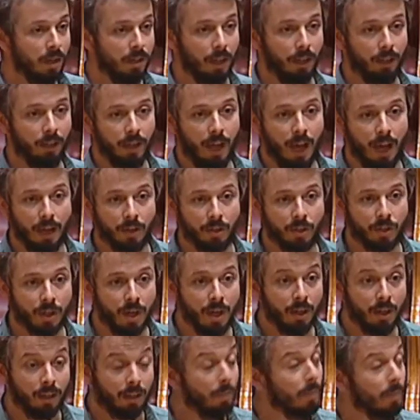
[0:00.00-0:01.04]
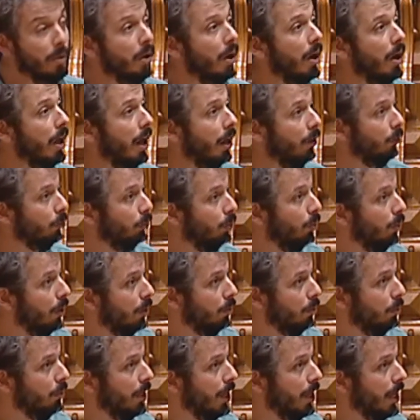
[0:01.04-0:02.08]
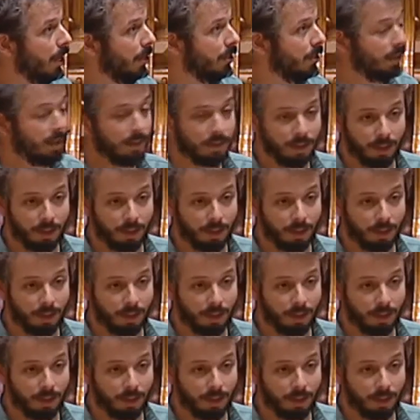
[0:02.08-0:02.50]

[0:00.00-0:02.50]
E, aliás, que melhor a altura do que esta,